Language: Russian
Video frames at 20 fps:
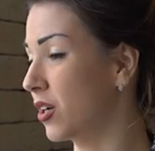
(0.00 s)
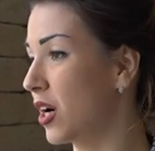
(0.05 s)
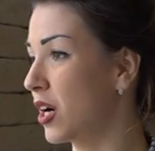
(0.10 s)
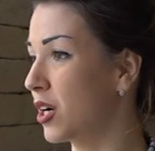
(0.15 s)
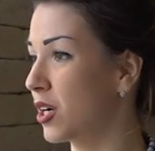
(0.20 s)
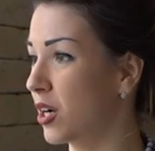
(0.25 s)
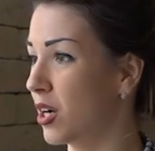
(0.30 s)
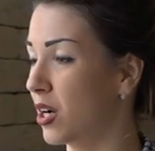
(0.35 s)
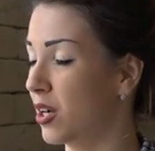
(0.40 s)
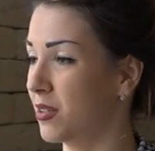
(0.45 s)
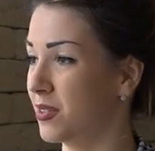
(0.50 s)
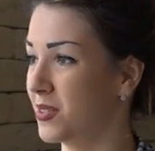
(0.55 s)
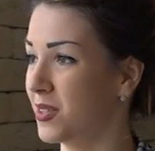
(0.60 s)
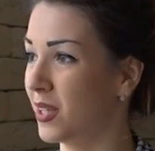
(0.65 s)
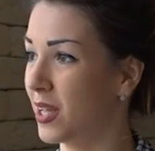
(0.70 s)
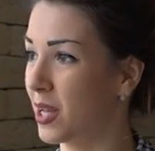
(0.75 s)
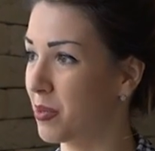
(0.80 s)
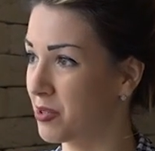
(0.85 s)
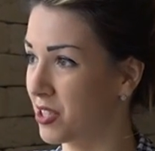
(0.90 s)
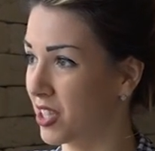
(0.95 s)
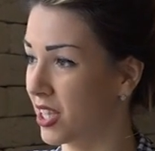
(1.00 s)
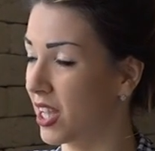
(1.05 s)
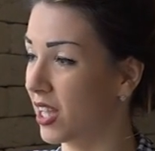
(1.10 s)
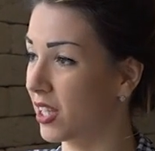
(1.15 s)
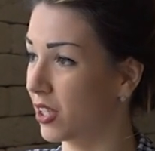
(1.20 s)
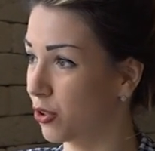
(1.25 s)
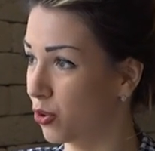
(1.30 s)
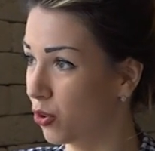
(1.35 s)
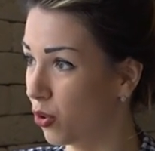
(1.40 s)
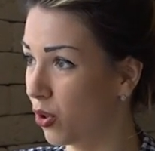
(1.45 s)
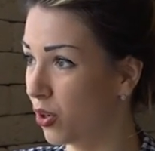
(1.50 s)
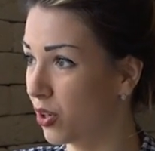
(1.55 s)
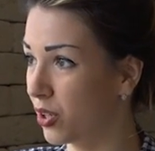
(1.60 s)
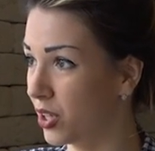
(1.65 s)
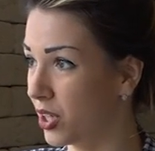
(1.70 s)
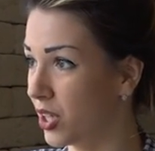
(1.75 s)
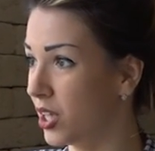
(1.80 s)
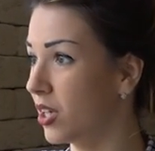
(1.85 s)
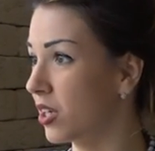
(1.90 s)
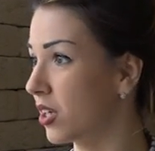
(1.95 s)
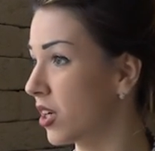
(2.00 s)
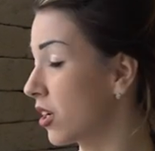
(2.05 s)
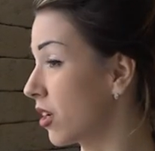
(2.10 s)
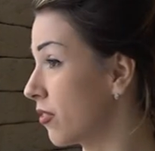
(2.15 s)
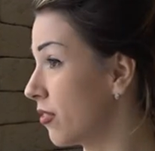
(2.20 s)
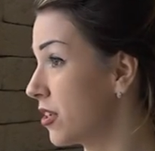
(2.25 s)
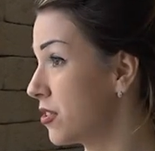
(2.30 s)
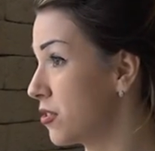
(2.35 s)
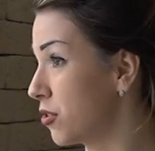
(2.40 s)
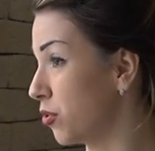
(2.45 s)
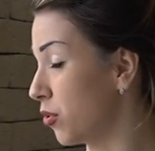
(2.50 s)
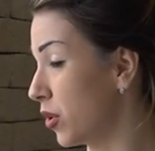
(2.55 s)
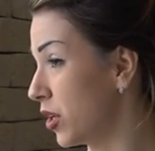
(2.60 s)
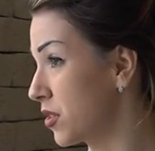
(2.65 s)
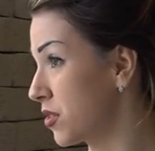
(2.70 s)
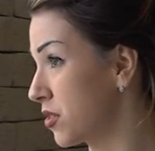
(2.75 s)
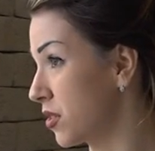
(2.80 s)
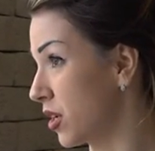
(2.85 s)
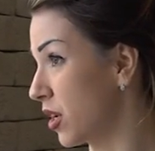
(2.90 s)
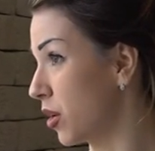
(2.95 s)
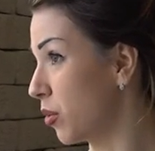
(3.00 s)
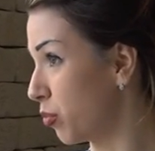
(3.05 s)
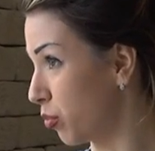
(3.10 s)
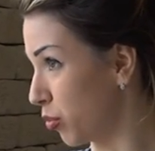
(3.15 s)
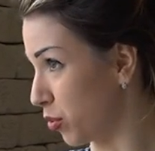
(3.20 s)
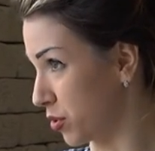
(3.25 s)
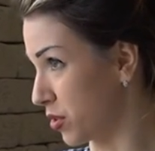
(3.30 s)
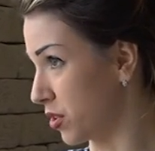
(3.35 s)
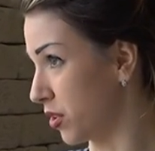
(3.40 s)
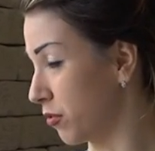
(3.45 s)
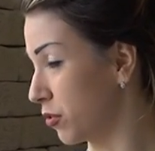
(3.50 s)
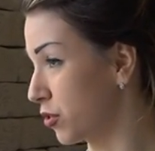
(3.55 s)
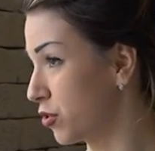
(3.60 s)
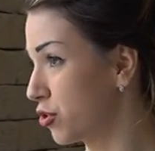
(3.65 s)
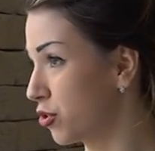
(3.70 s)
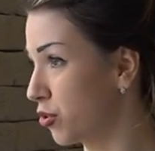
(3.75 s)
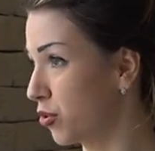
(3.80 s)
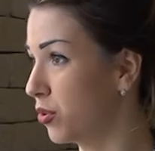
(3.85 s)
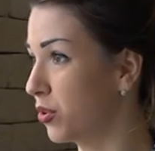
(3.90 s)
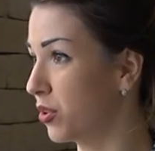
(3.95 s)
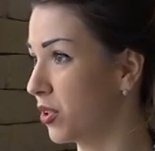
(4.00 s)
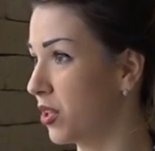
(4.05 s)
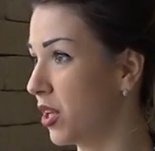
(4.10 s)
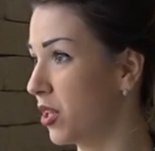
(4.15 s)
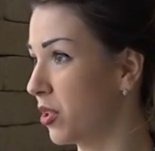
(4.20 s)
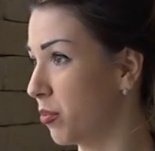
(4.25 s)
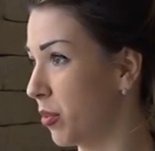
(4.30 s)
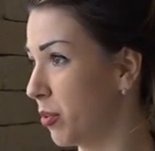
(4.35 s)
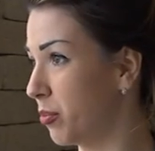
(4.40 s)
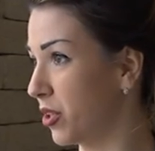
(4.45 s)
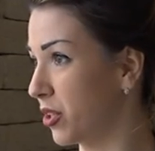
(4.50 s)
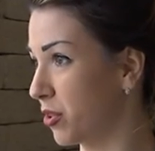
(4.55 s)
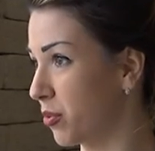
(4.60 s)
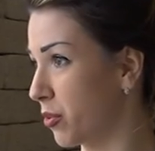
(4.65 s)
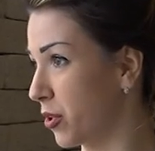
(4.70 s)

как дела обстояли до и какова ситуация после? Вот что на данный момент